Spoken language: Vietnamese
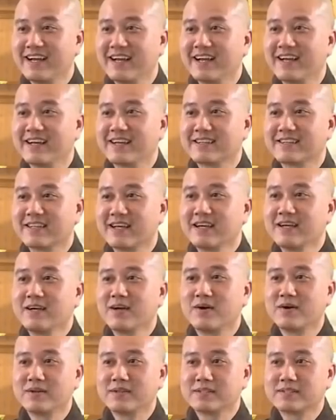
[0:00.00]
à,
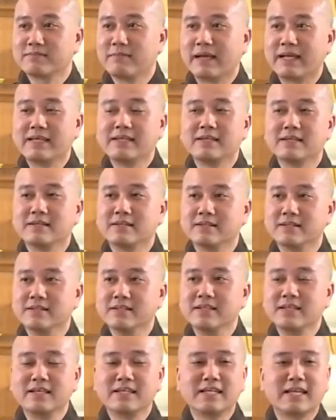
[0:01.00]
tới hồi bảy giờ
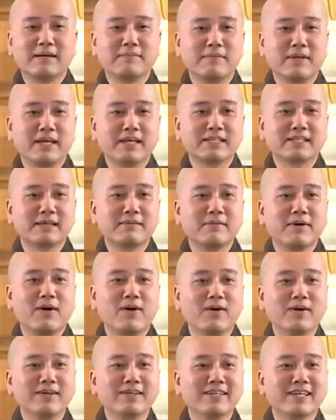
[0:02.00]
rưỡi lên làm lễ sám
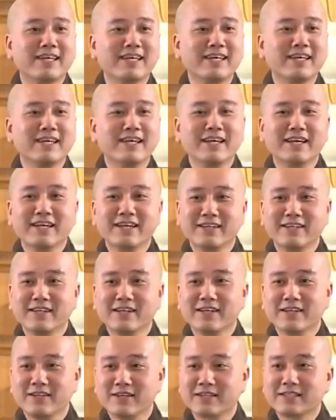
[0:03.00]
hối, cái
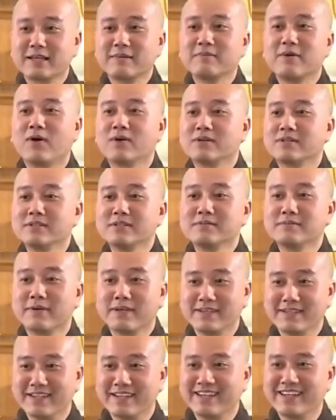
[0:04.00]
nó sám hối
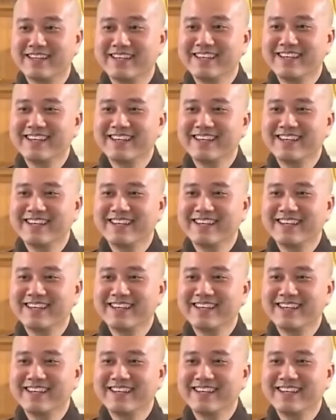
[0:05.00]
trước mình.